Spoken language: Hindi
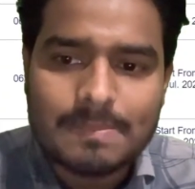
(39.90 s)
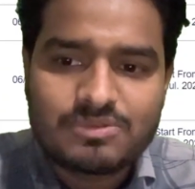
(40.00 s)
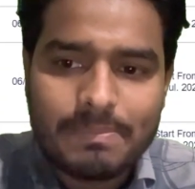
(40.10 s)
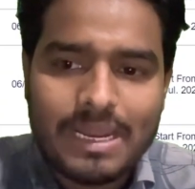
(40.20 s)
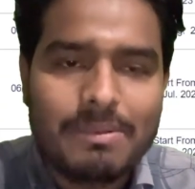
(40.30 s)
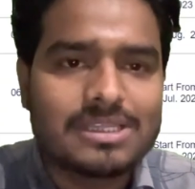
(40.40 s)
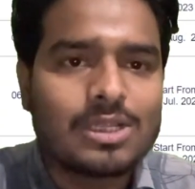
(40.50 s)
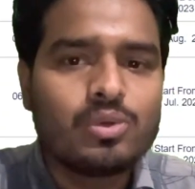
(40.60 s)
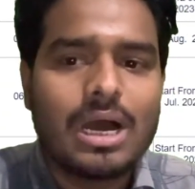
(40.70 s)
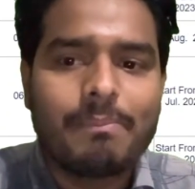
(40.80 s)
सबसे पहले बता
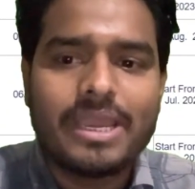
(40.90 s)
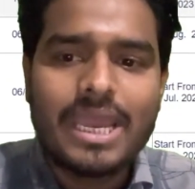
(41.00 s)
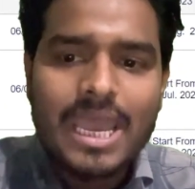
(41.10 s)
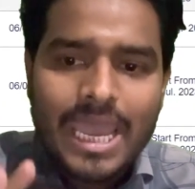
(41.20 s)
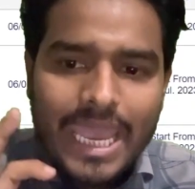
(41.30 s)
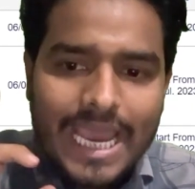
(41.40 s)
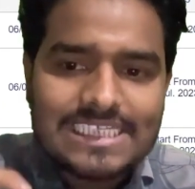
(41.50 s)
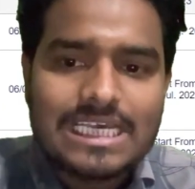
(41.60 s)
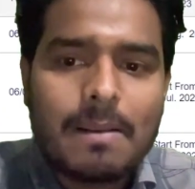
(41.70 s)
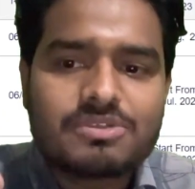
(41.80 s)
दू यहाँ पे
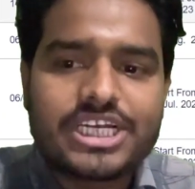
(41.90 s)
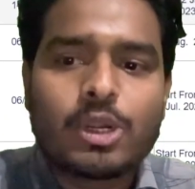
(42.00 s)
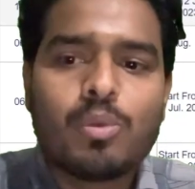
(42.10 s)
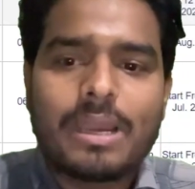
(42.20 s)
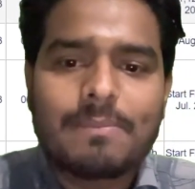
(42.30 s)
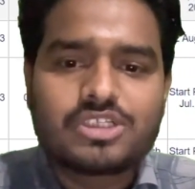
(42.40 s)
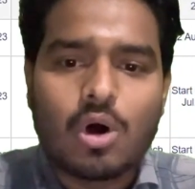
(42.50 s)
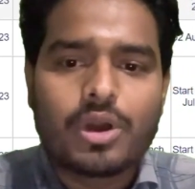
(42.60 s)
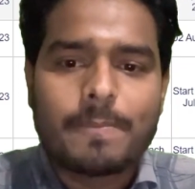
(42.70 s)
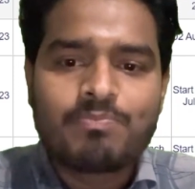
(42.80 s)
एग्जाम शेड्यूल पे आप
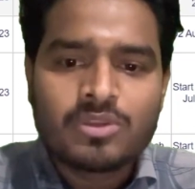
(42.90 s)
जाओगे